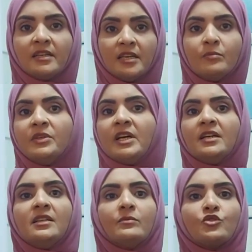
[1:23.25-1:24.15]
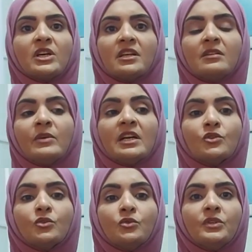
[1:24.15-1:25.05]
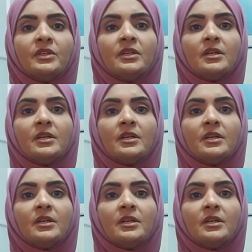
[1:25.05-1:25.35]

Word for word: يهمنا ان مشاركه المراه تكون